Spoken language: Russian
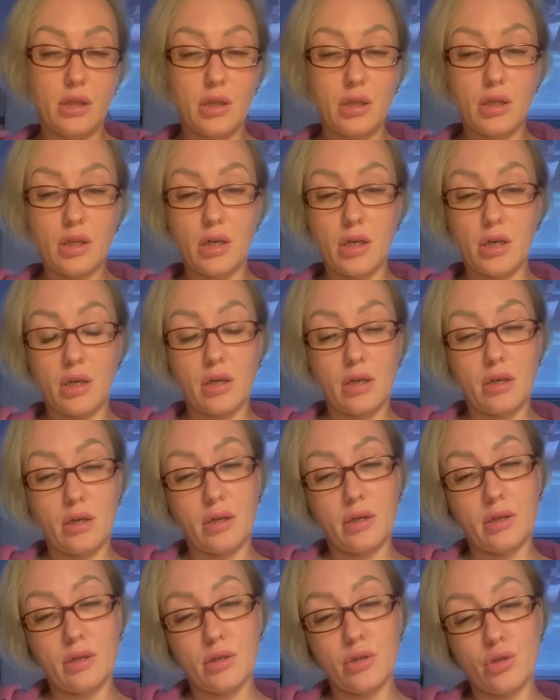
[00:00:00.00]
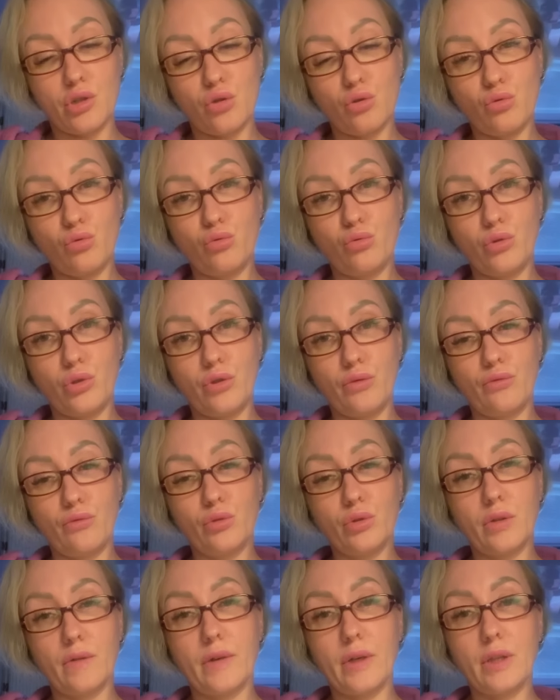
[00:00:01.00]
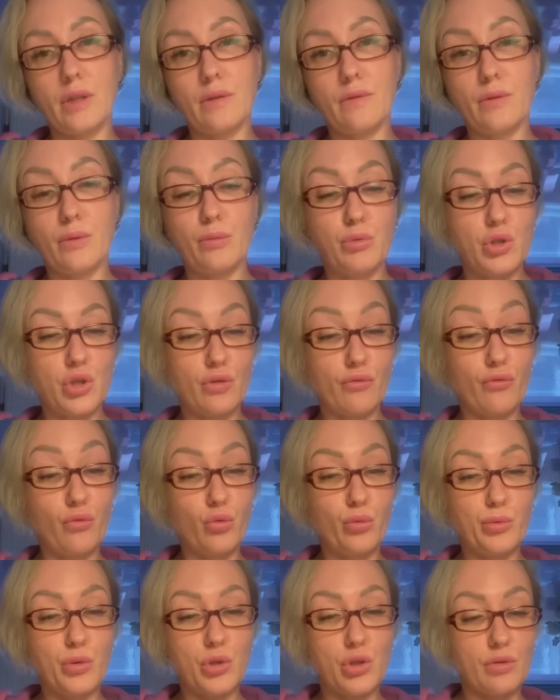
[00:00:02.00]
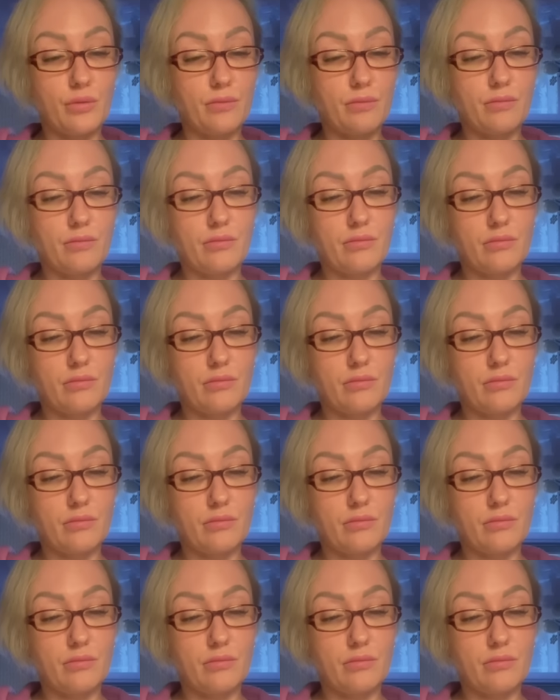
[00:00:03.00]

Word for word: Так, что у него? Давайте вообще в общем.